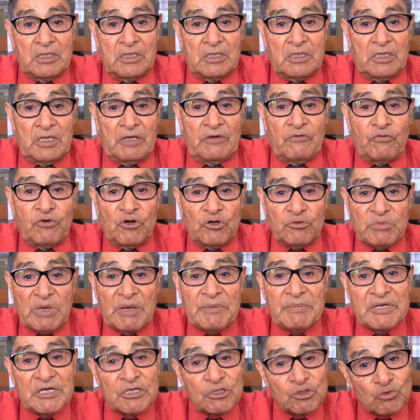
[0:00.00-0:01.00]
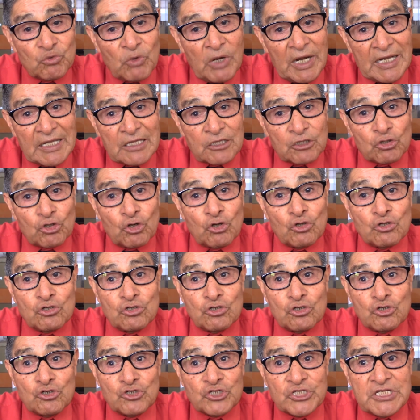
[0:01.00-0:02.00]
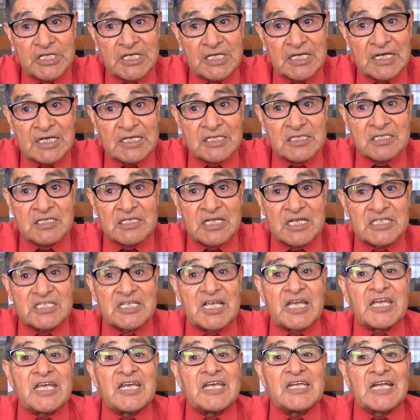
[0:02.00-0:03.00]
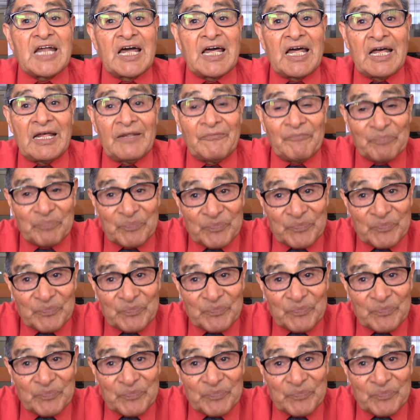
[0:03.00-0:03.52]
En forma virtual todos los días se seguirá